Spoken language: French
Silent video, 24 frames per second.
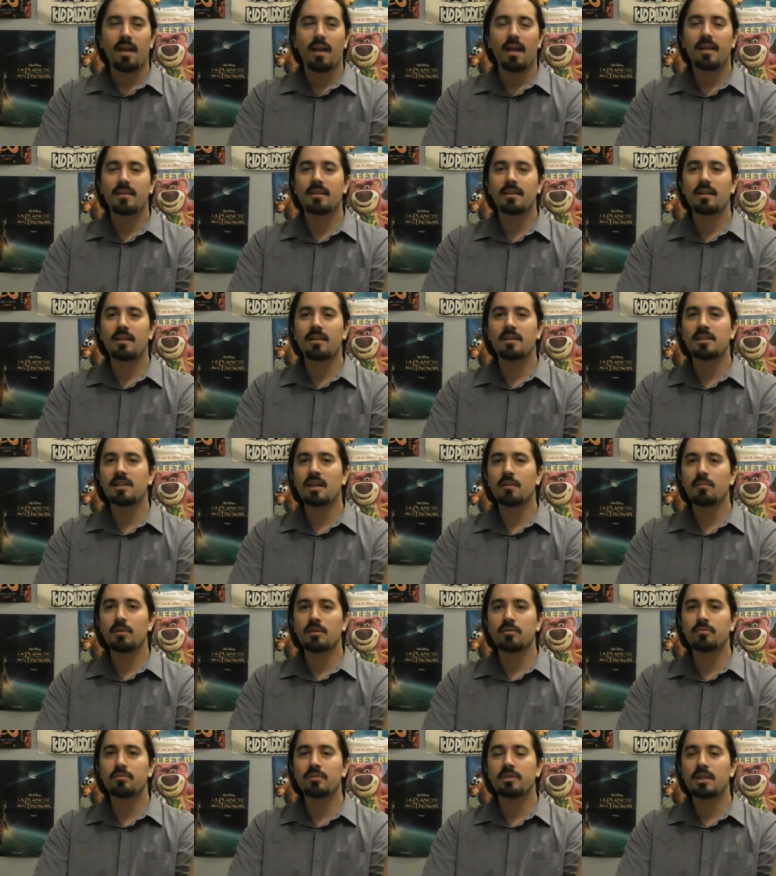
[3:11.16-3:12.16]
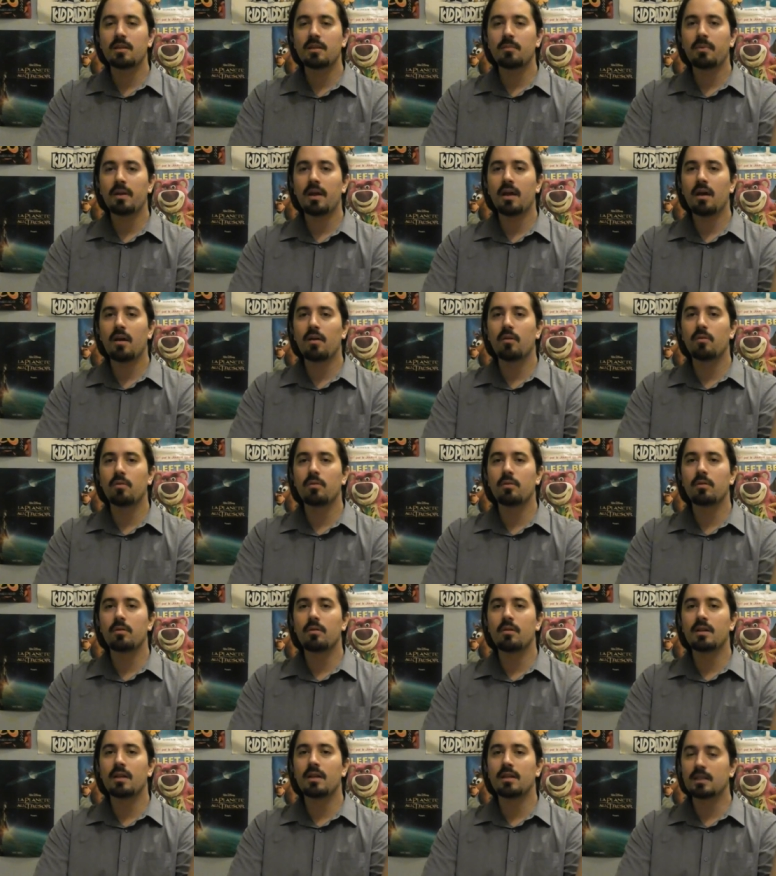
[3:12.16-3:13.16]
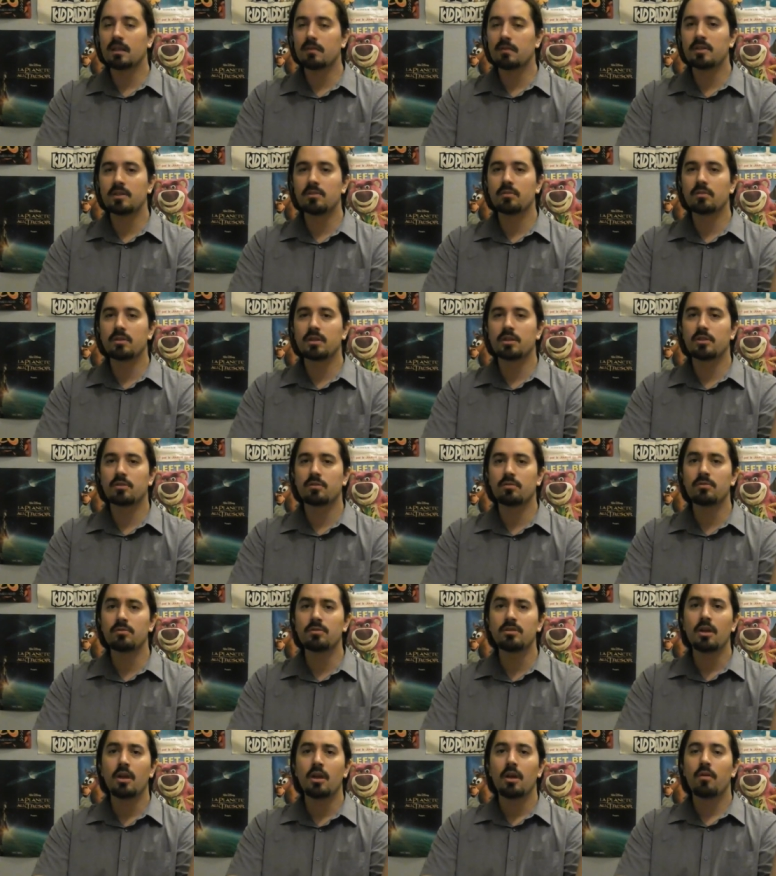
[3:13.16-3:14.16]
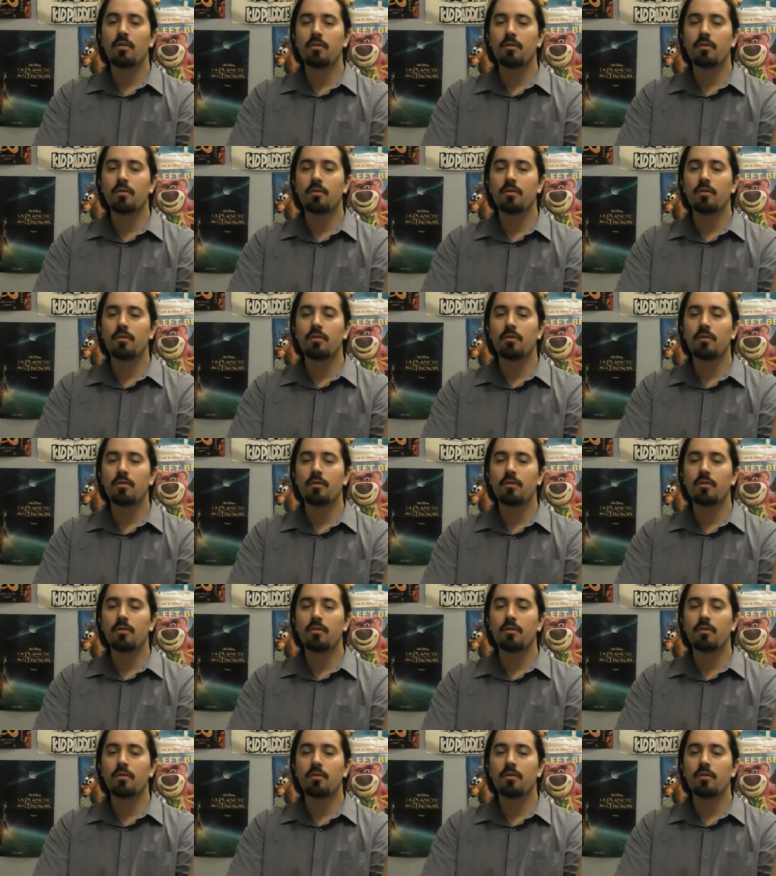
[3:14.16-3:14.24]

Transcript: être légèrement touchée par euh, sa vision des choses,